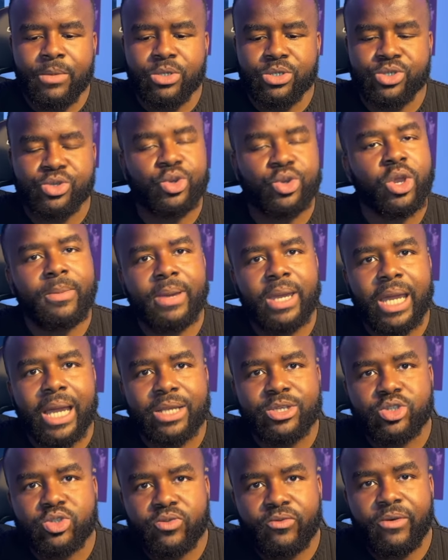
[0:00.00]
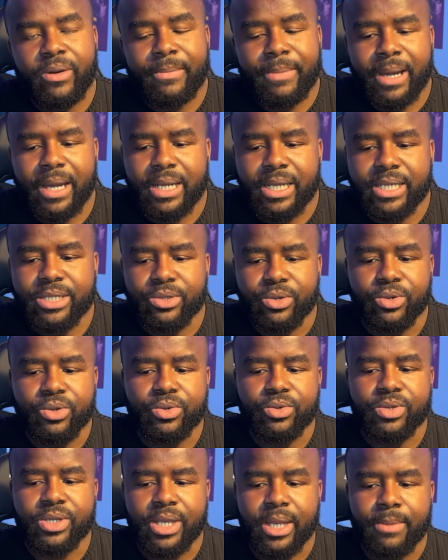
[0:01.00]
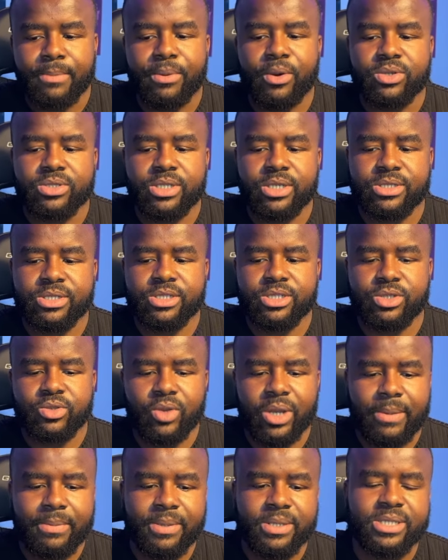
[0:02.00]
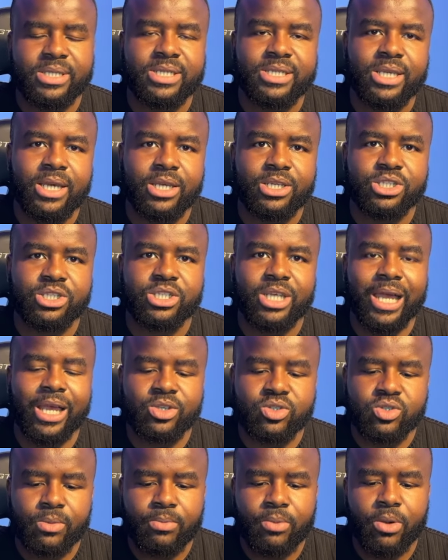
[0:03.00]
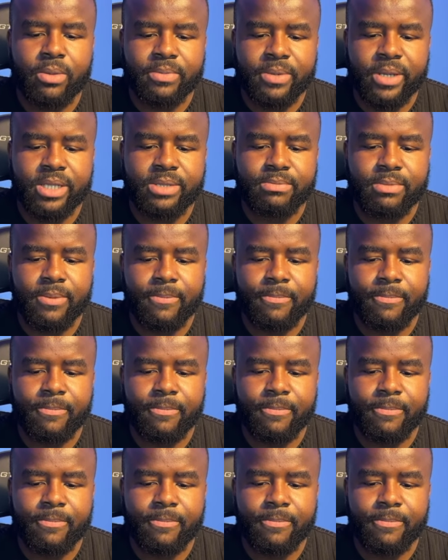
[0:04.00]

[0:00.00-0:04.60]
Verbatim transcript: Zuckerberg a souvent parlé de l'importance de l'apprentissage à son propre rythme.